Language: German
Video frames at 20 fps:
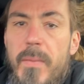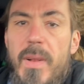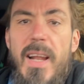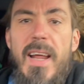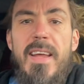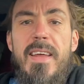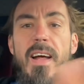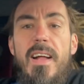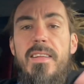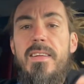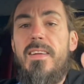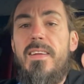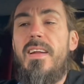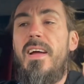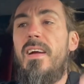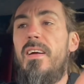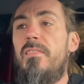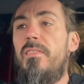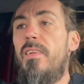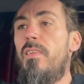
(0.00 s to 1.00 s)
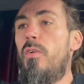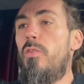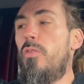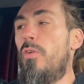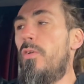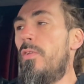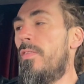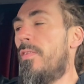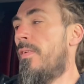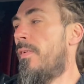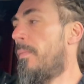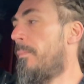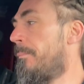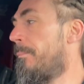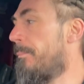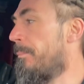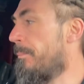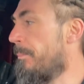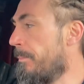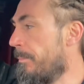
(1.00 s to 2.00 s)
Lenkradgedanken, was auch sonst.
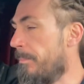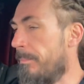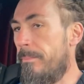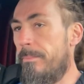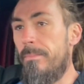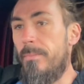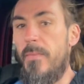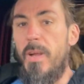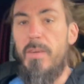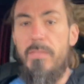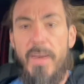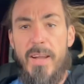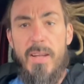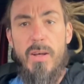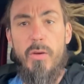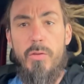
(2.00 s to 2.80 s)
Wann